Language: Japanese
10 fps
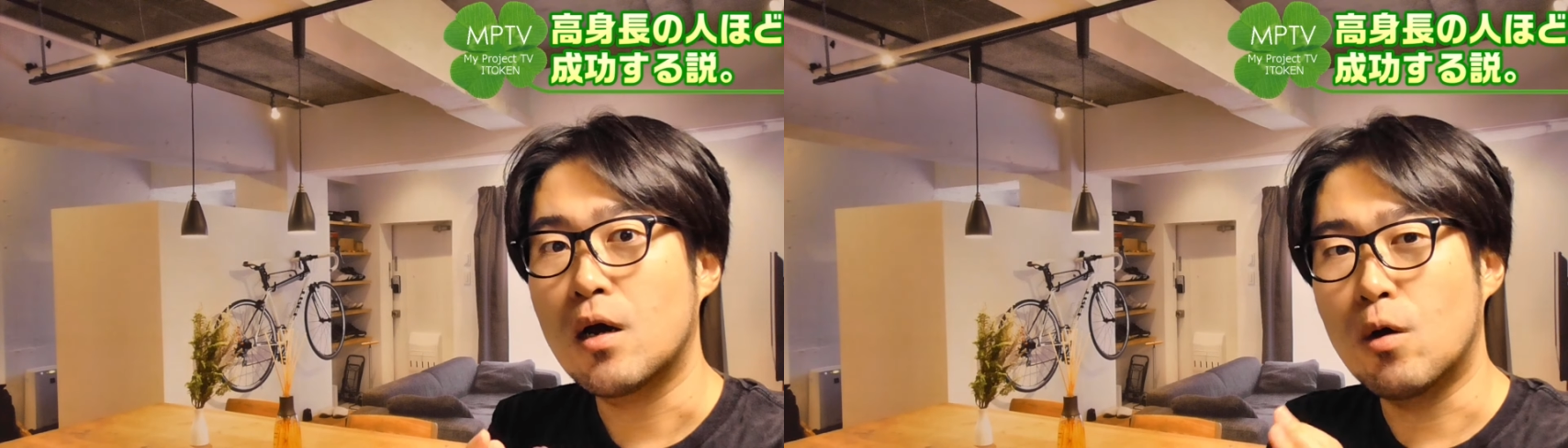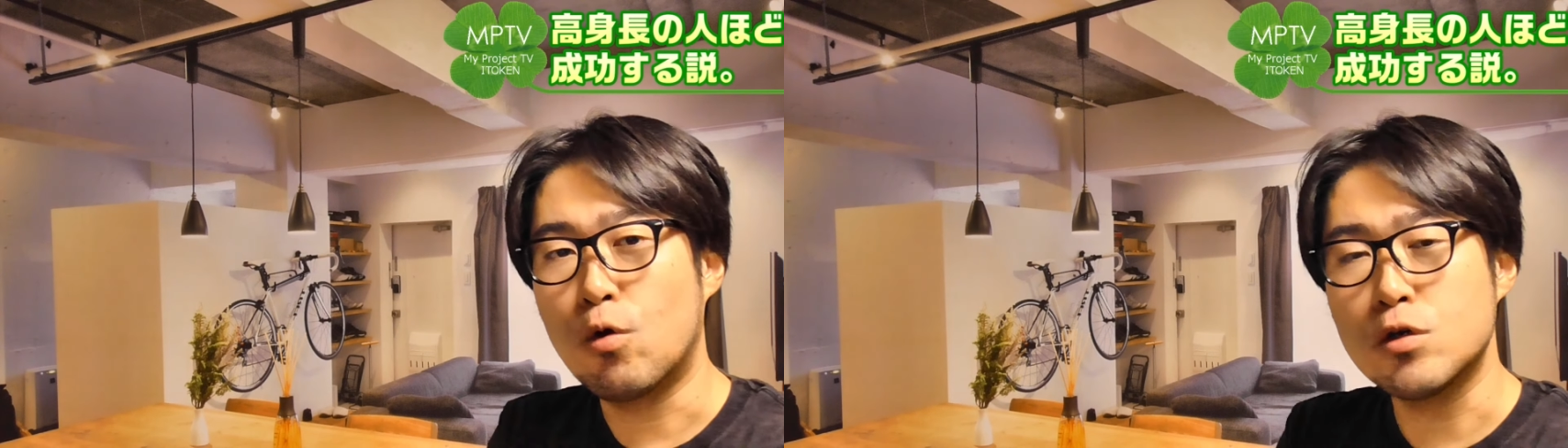
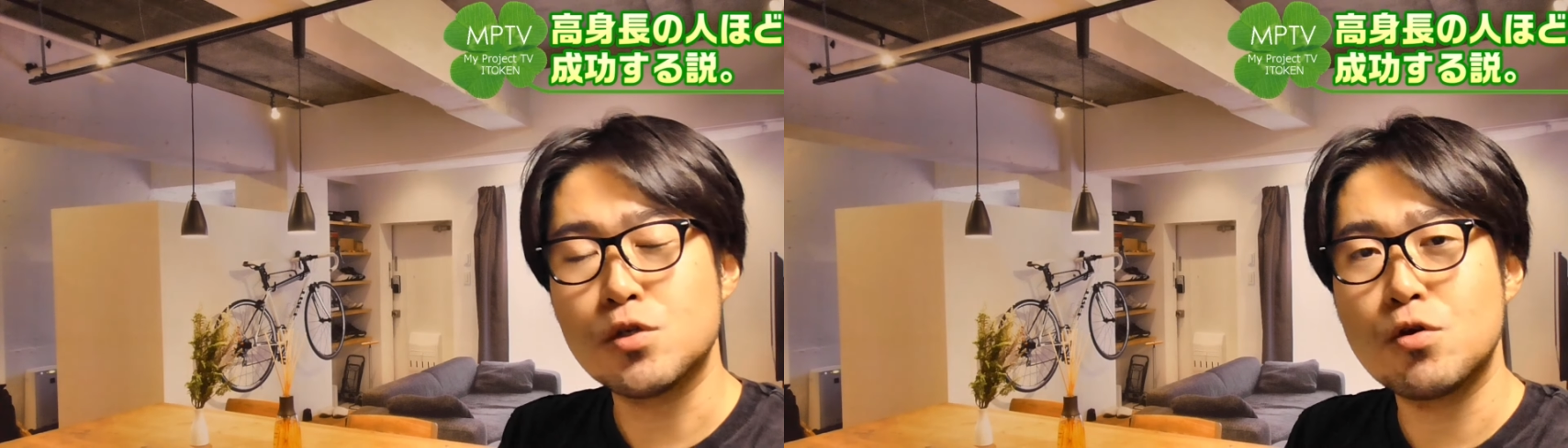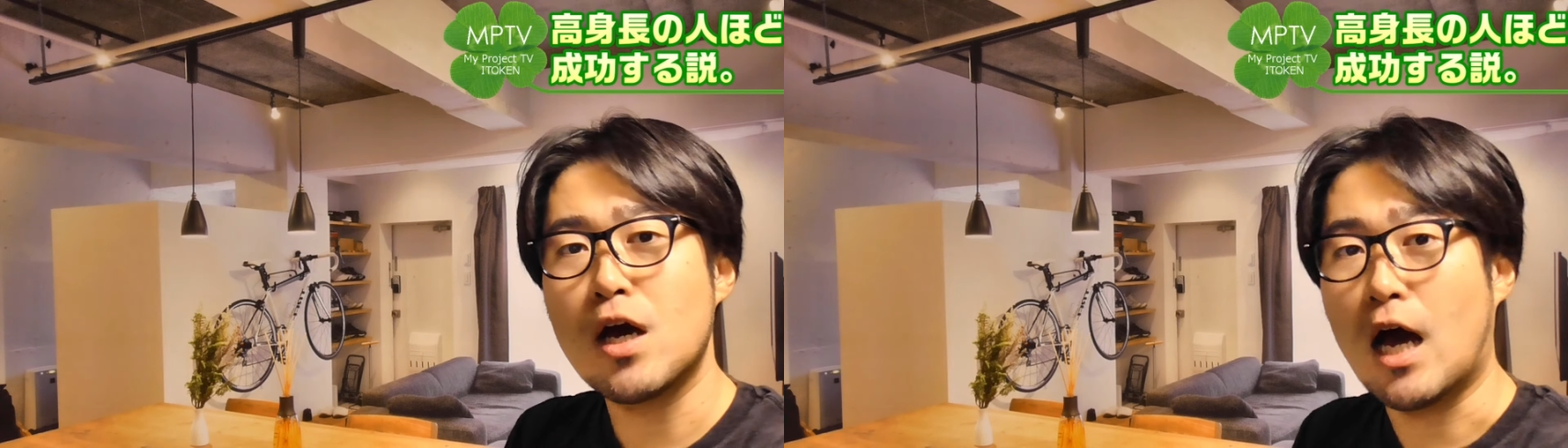法
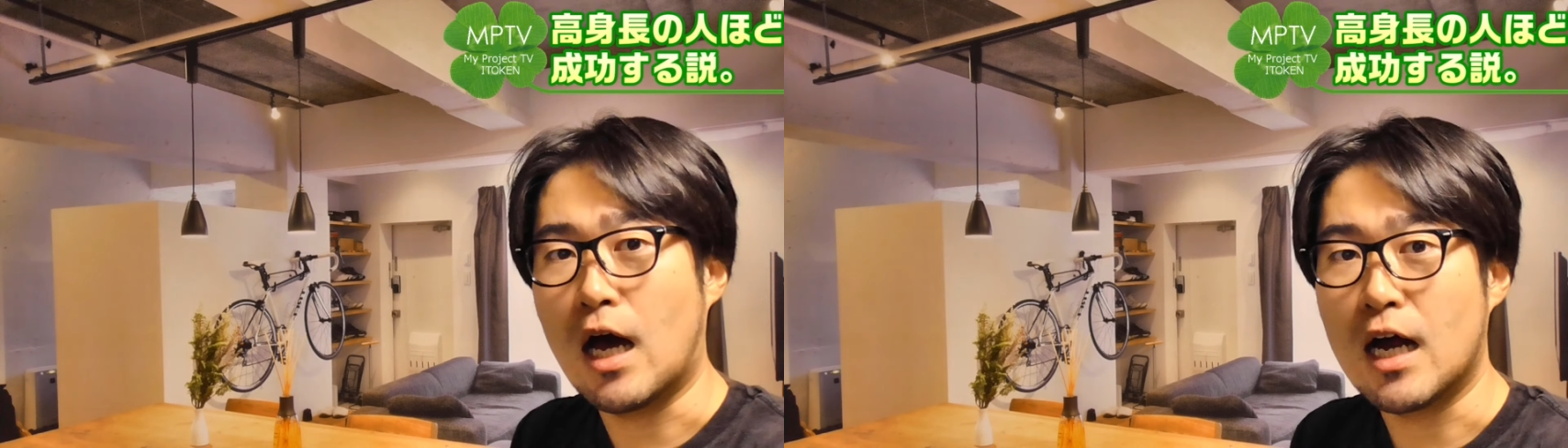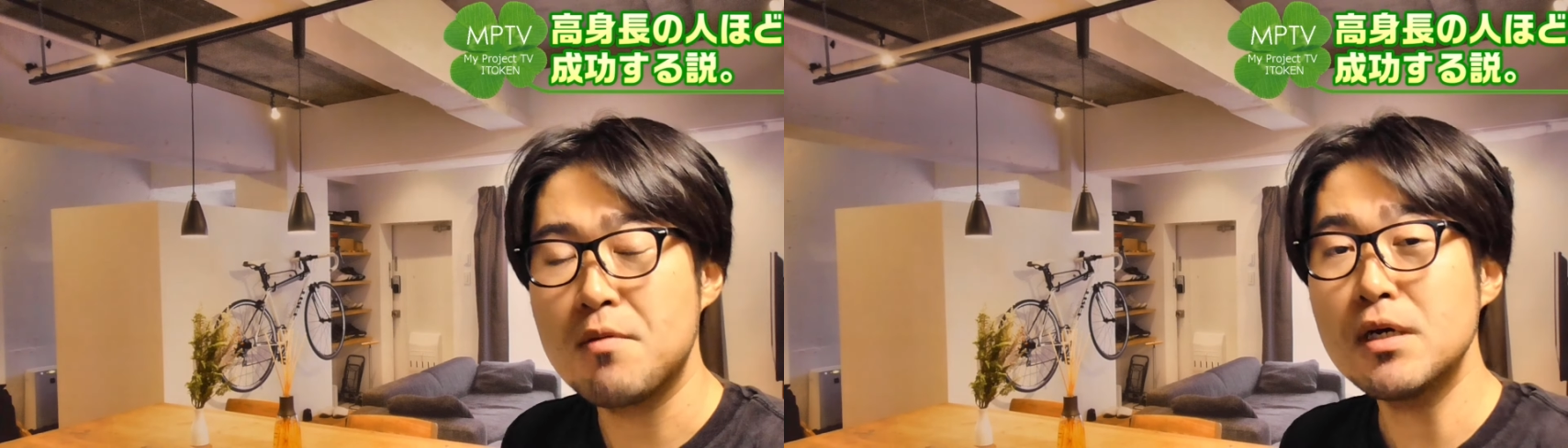則
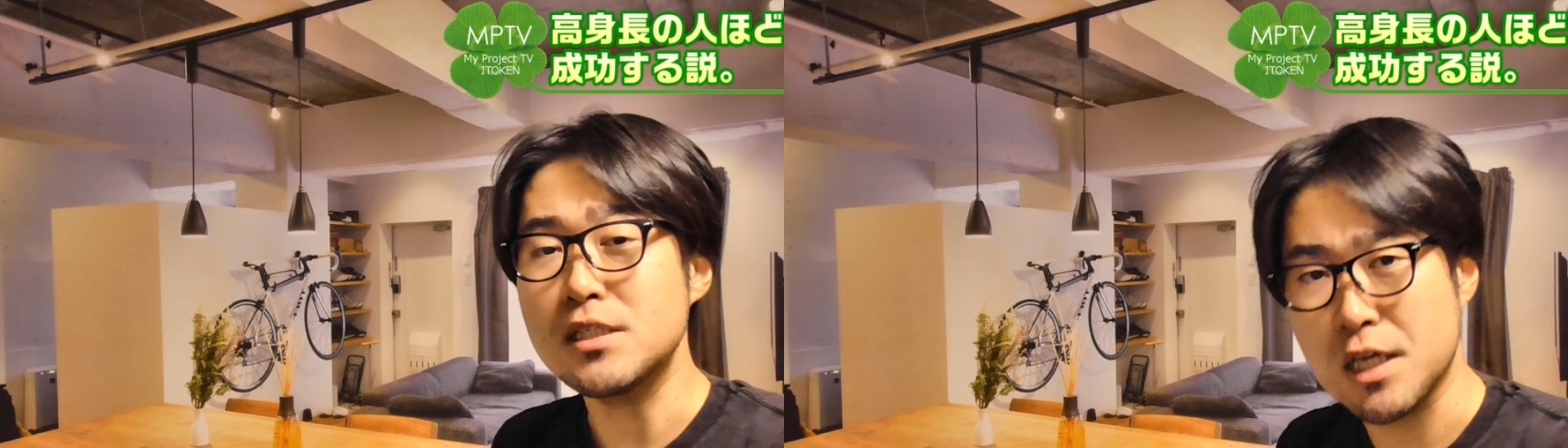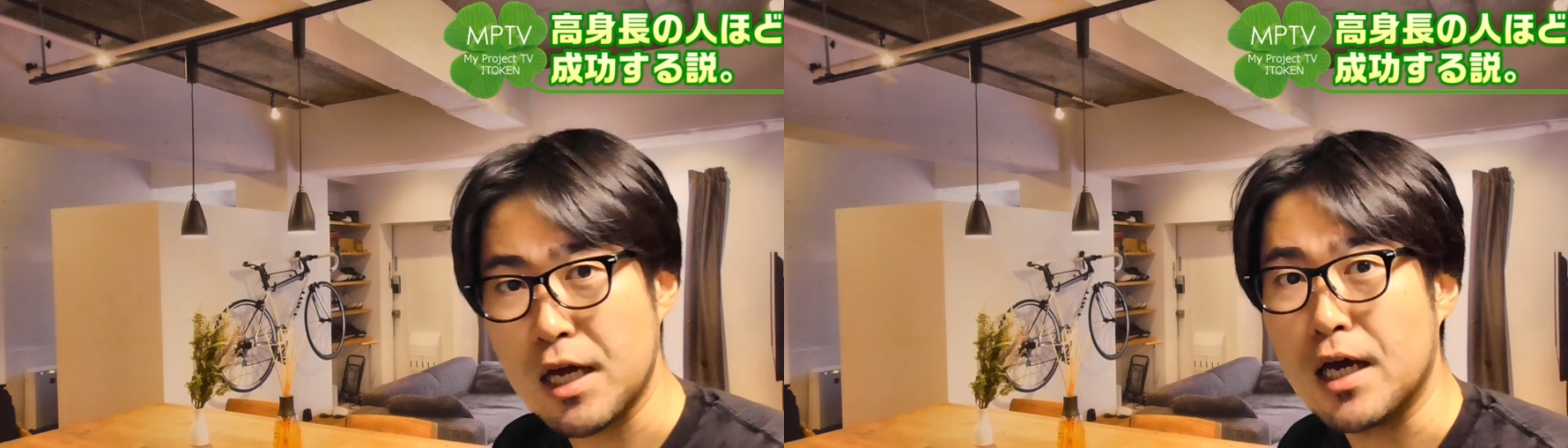がありま
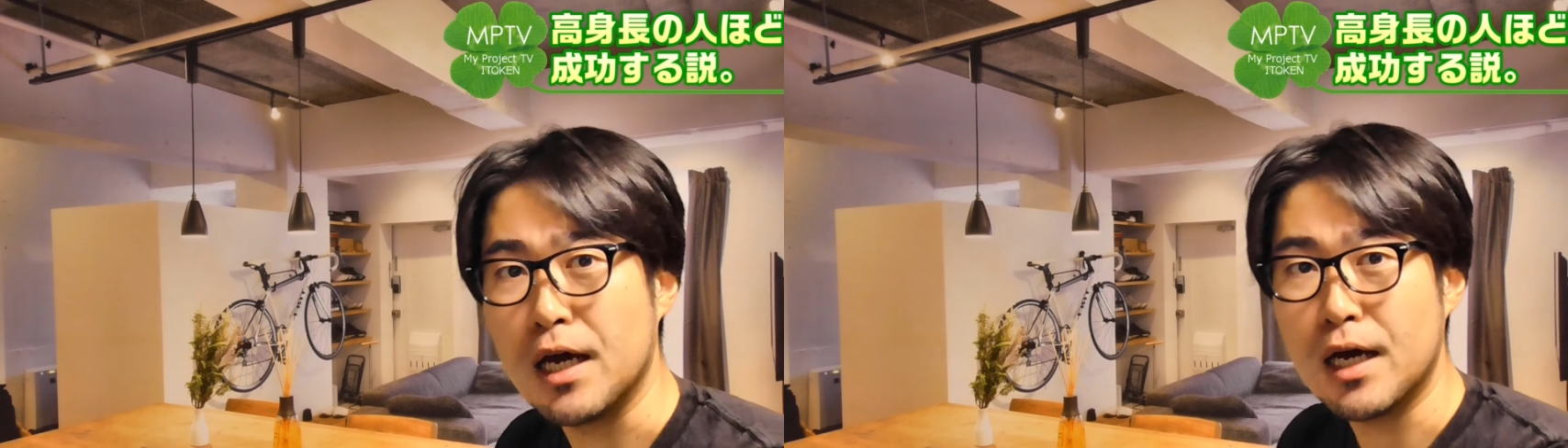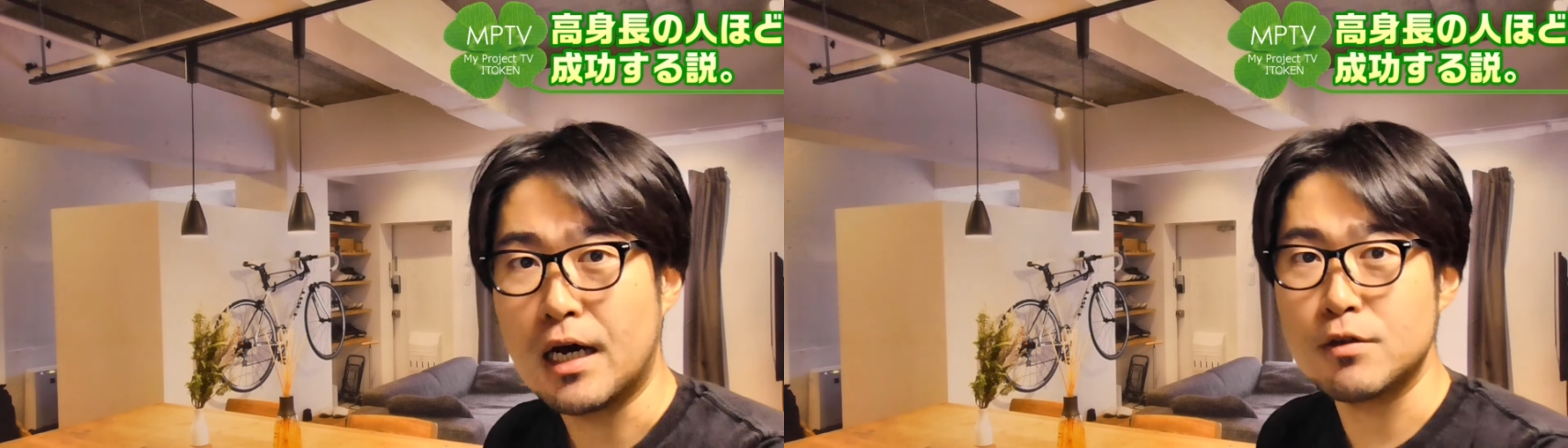して、